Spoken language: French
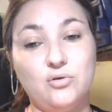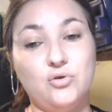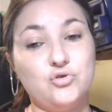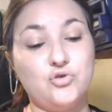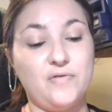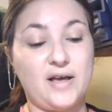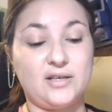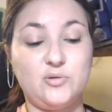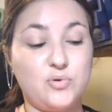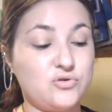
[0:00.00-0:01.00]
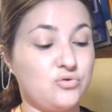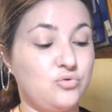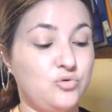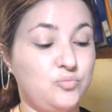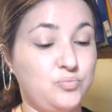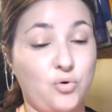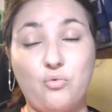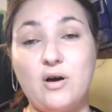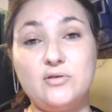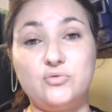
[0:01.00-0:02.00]
Euh, je varie parce que
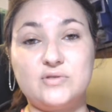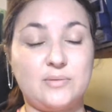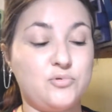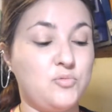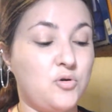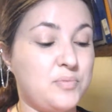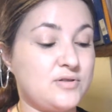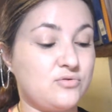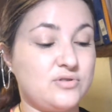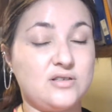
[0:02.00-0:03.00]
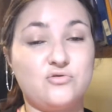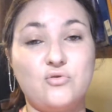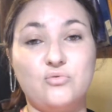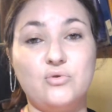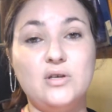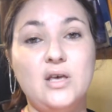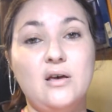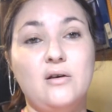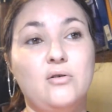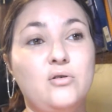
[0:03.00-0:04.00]
pourquoi Tout simplement parce que c'est selon
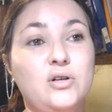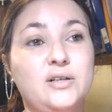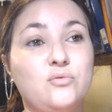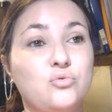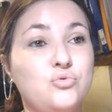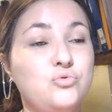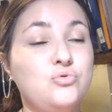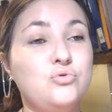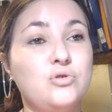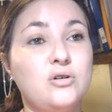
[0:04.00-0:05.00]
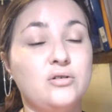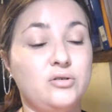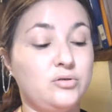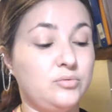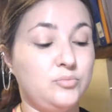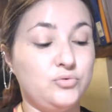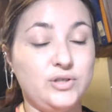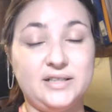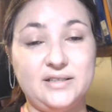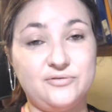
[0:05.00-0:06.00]
euh, les concours
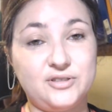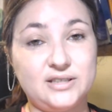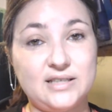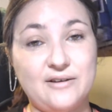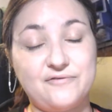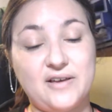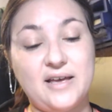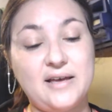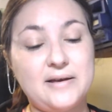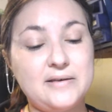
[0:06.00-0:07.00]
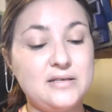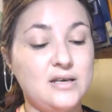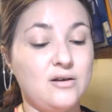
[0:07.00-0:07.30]
ou les défis que y a à faire.